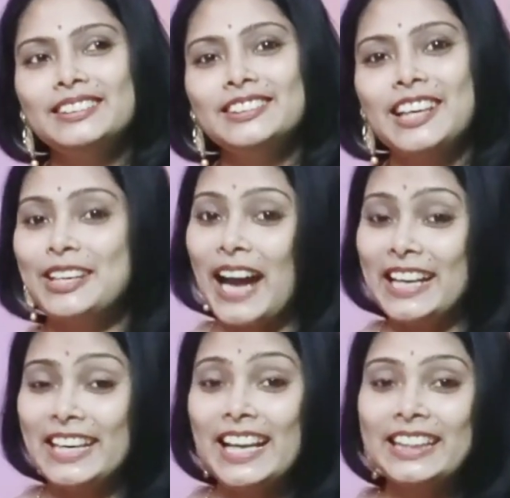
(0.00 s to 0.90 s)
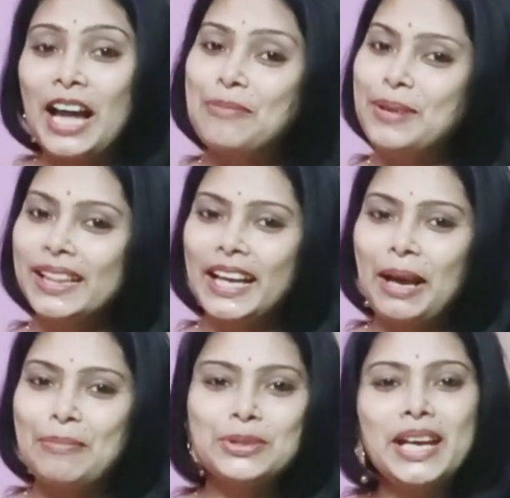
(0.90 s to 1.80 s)
টাইটেল আর থামনেল দেখে
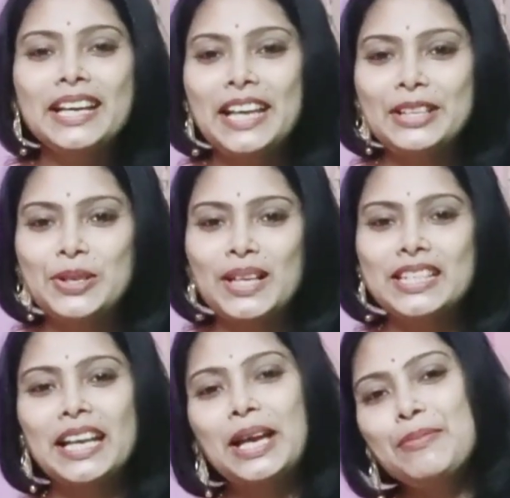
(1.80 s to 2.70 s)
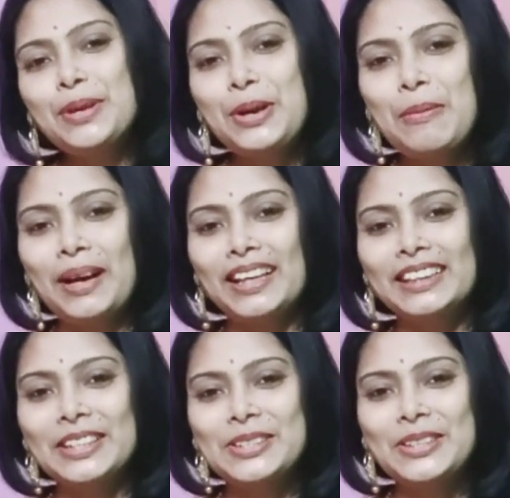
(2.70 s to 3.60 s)
বুঝে নিয়েছো আজকে কি ভিডিও বানাতে
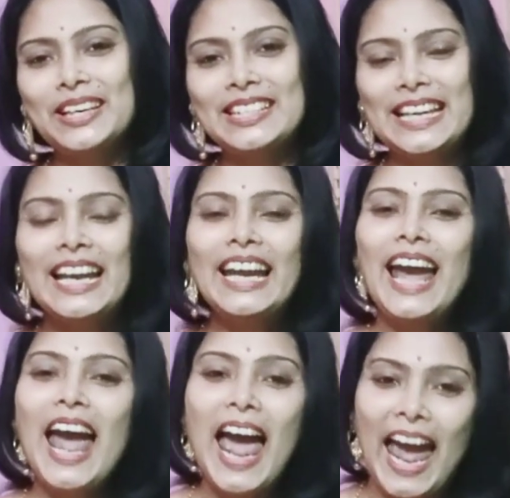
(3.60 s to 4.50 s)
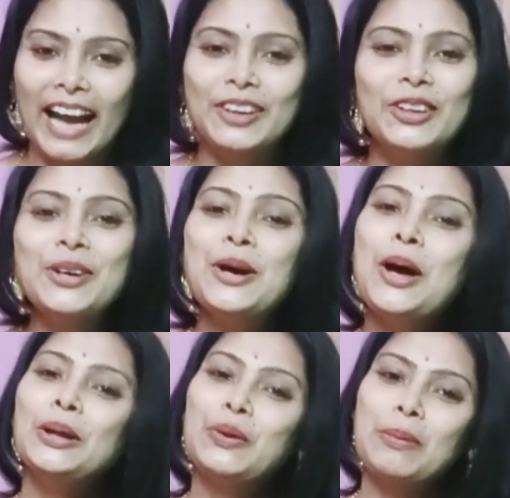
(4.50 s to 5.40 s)
চলেছি হ্যাঁ গো
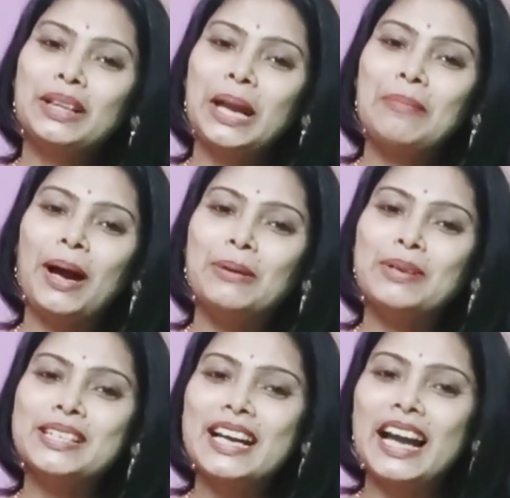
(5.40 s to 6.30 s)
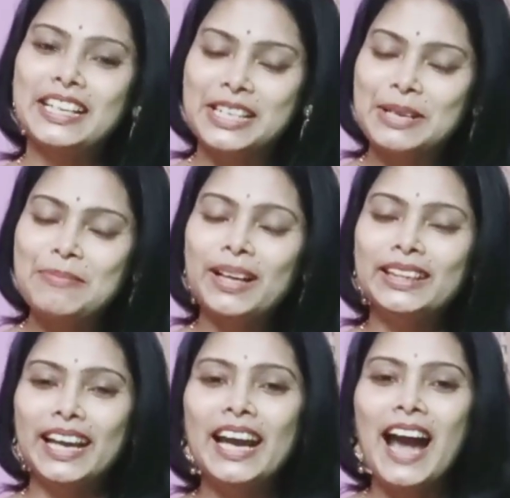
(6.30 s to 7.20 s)
তোমাদের ভালোবাসার আশীর্বাদে
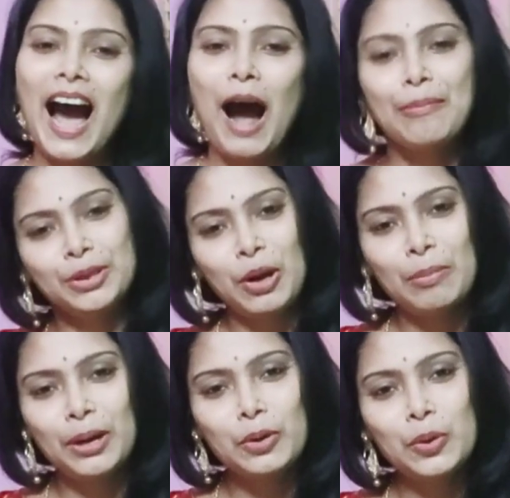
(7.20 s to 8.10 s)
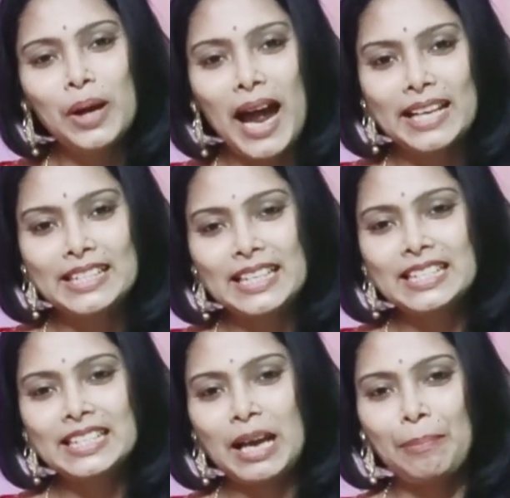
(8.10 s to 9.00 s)
আমি তো আমার গুগল
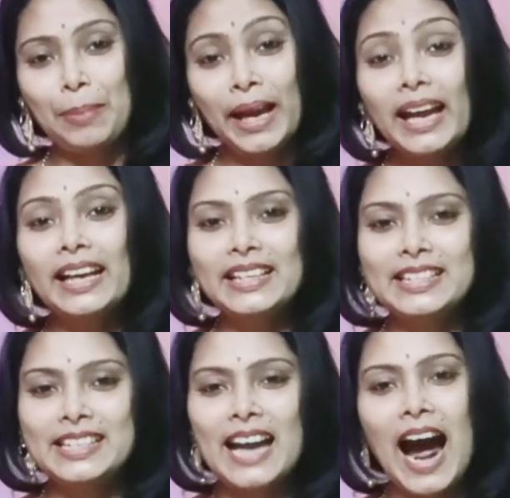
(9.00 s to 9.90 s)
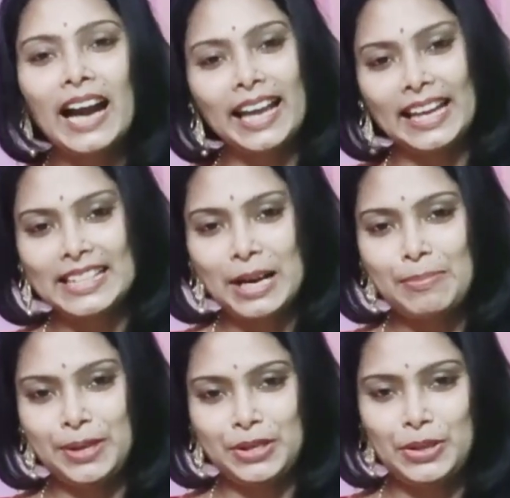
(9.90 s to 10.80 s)
অ্যাডসেন্সটা পেয়ে গেছি আর এটার
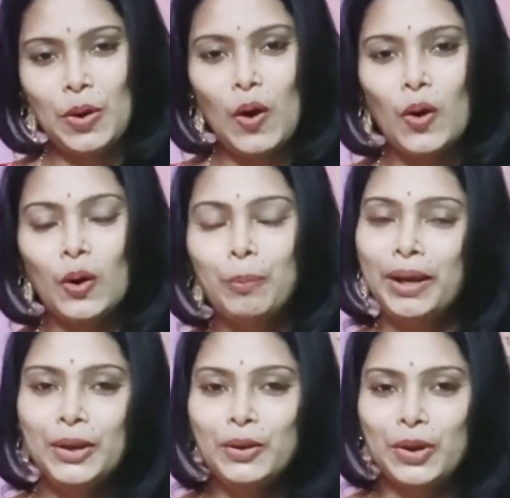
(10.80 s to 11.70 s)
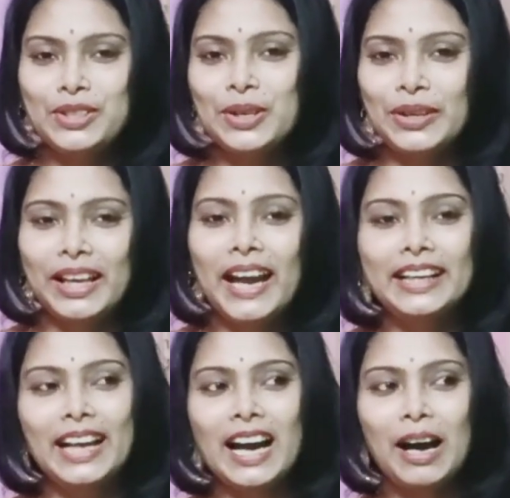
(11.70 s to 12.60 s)
ভিডিও ভিডিও নয় সরি এটা
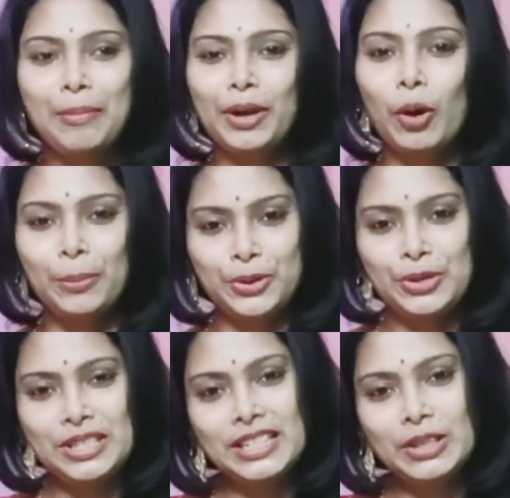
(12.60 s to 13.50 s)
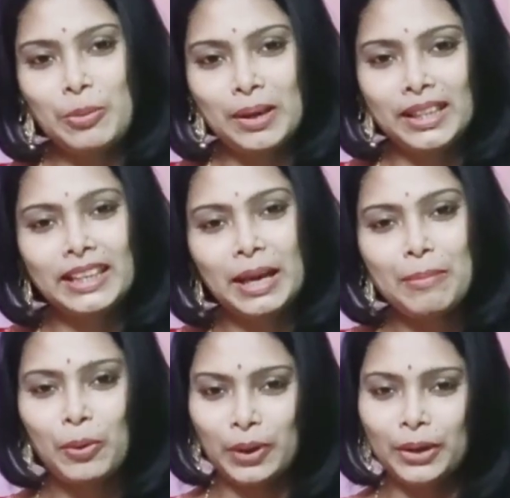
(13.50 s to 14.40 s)
আমি কমিউনিটিতে তোমাদেরকে
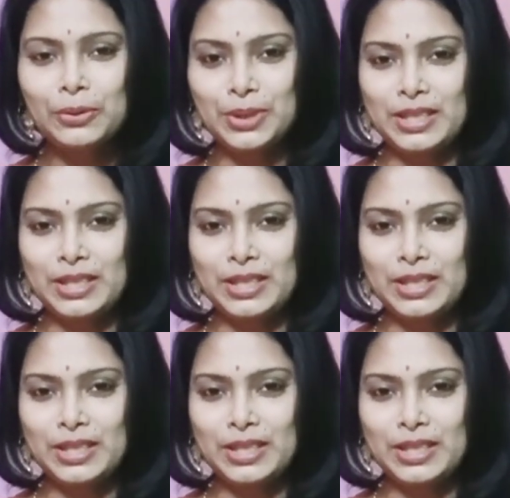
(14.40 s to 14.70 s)
বলেওছি